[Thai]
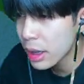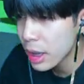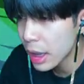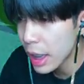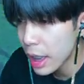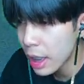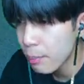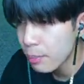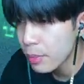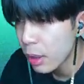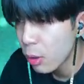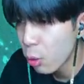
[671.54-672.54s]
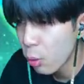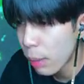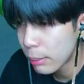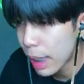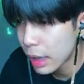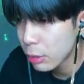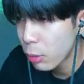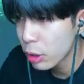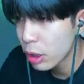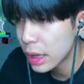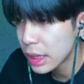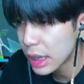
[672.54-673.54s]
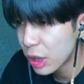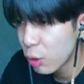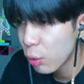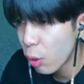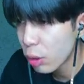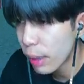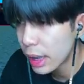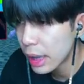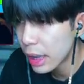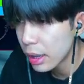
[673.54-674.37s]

กเลยโอ้มันมากทุกคนตอนนี้สกิลโคตรมันเลย